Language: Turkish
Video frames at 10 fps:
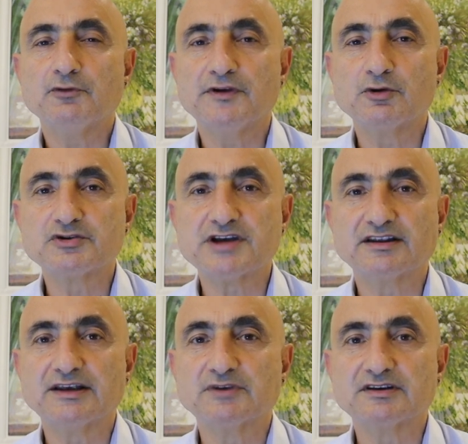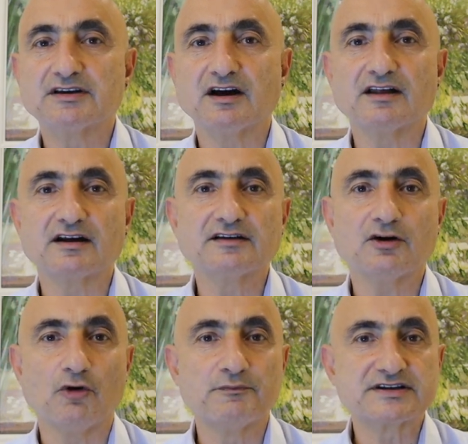Bu videoyu çektiğim dakikalarda
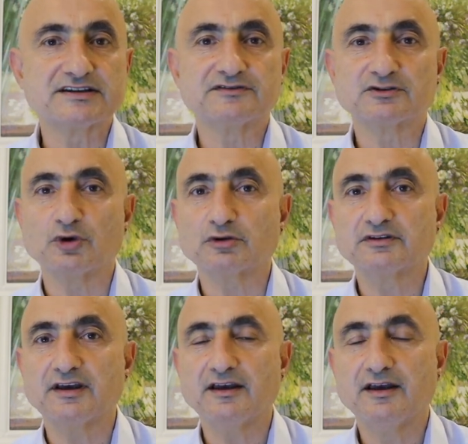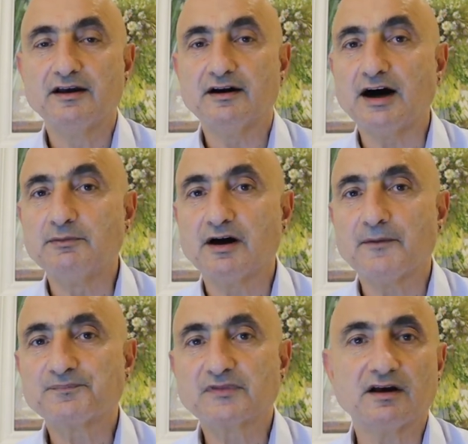11.04'te
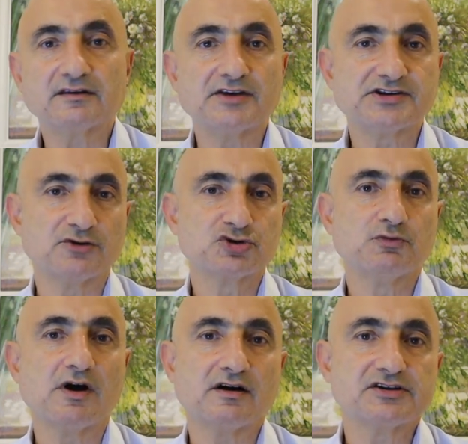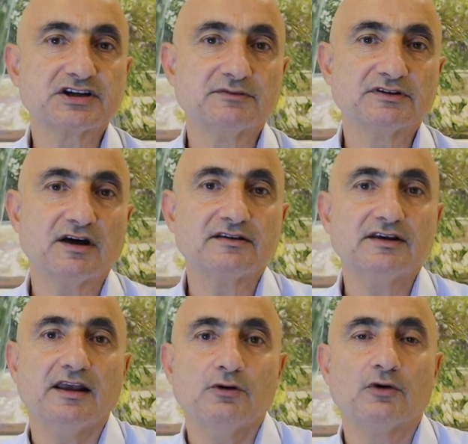ama daha geçen cuma akşamı daha
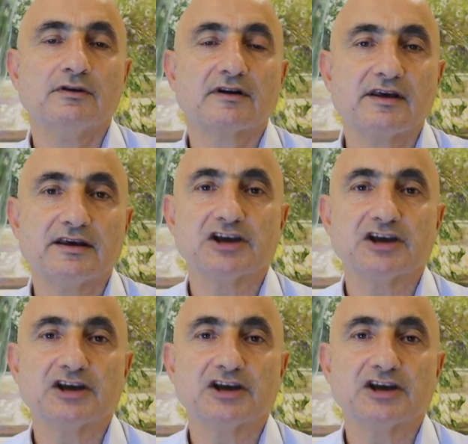yeni 10 liraya